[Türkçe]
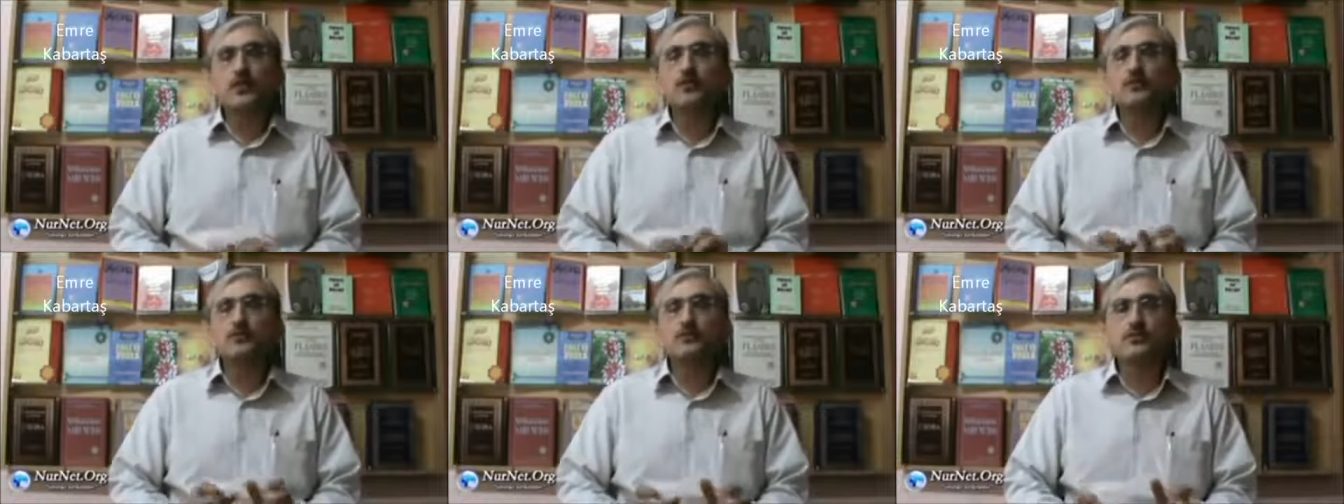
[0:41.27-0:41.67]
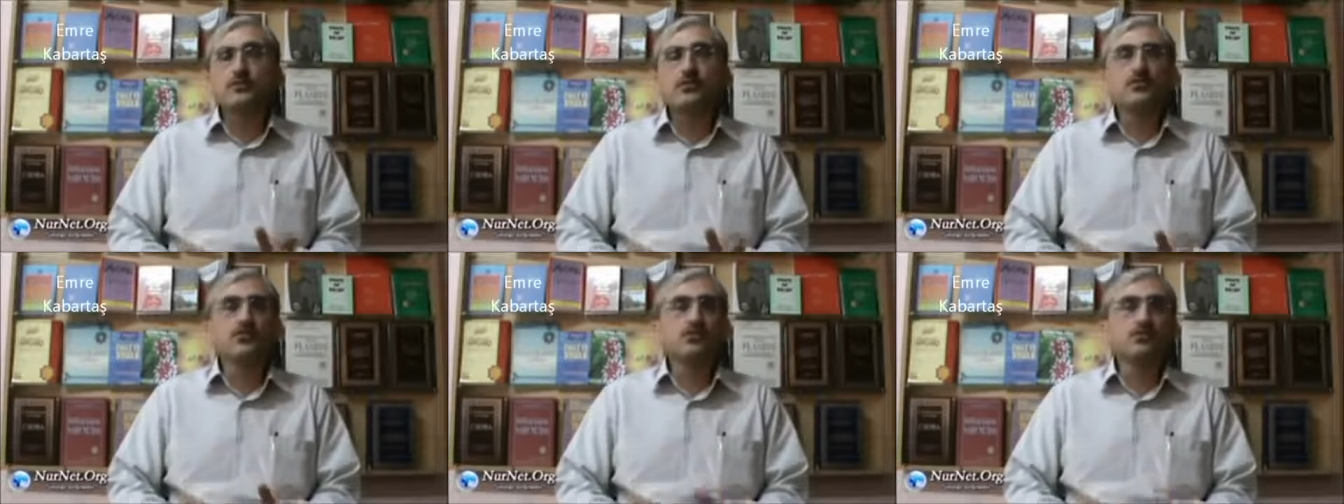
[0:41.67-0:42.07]
Önce
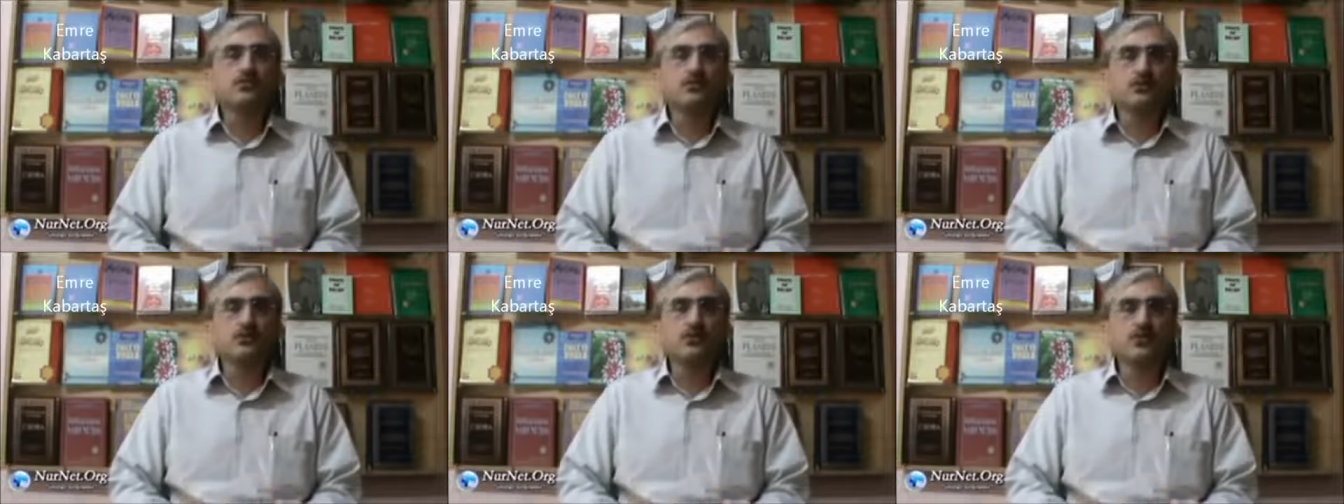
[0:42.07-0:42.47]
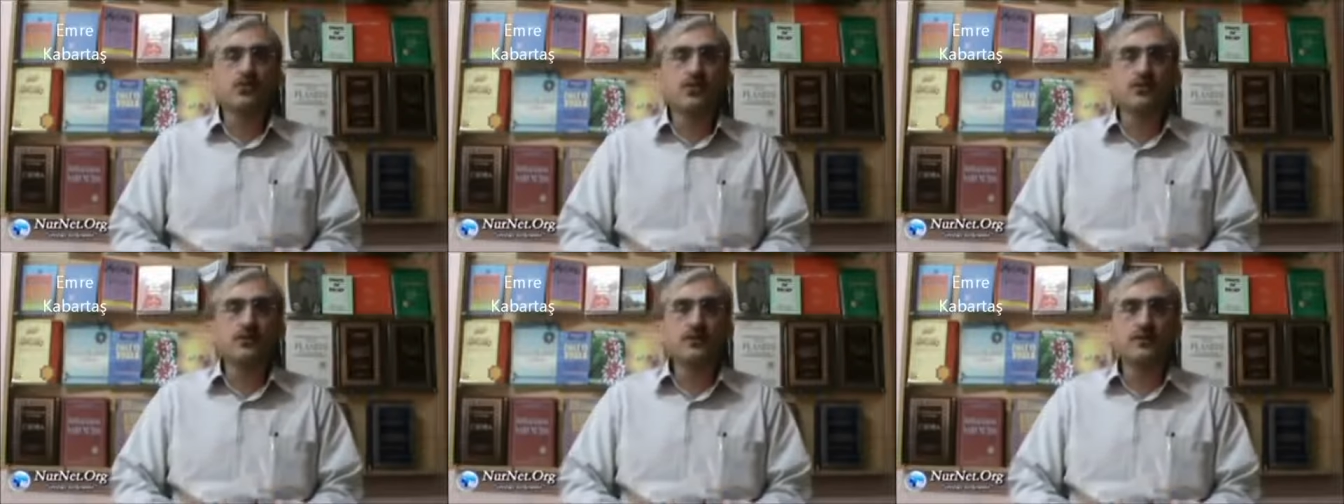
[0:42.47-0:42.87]
masasına oturur,
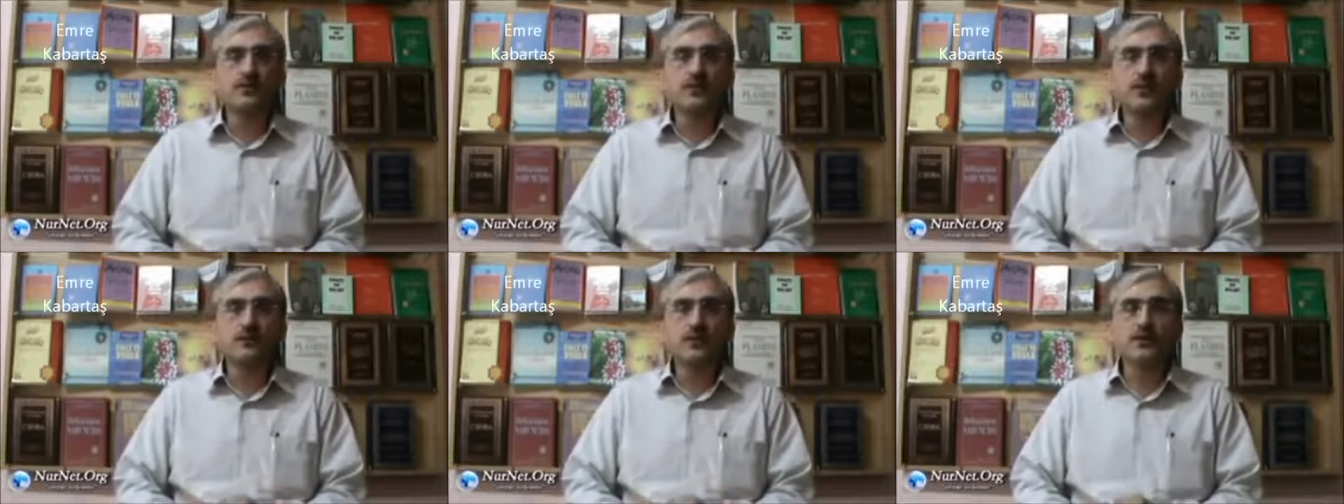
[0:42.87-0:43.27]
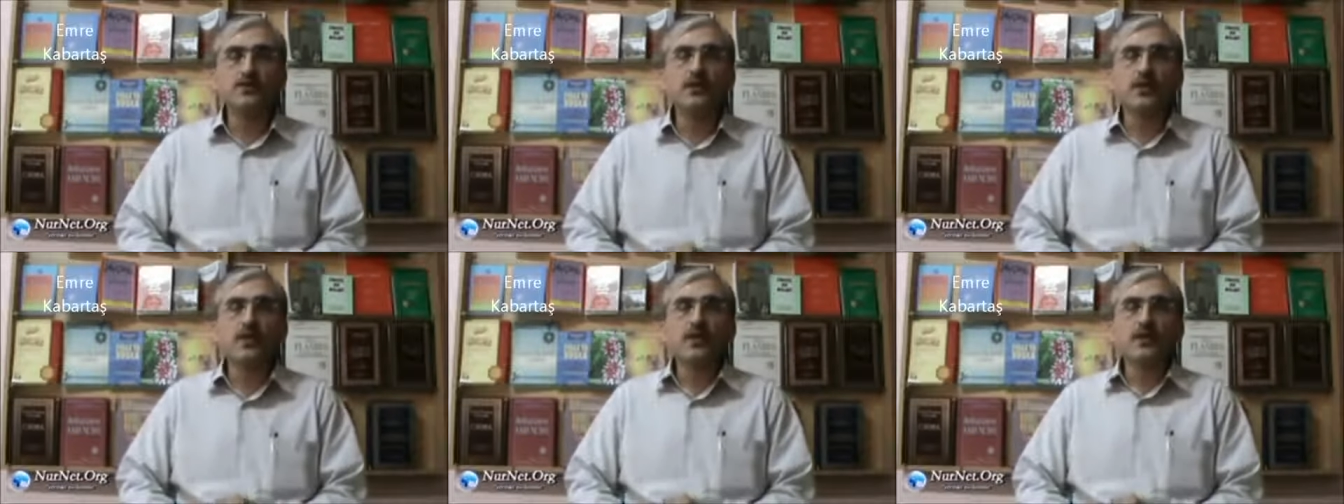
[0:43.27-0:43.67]
yoklamasını
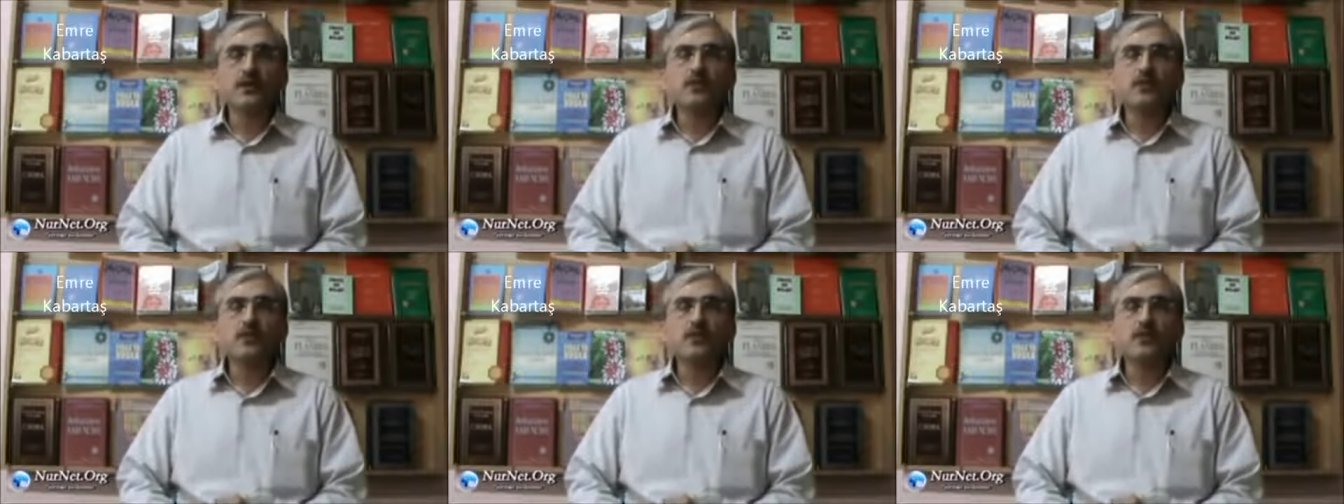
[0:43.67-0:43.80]
yapar.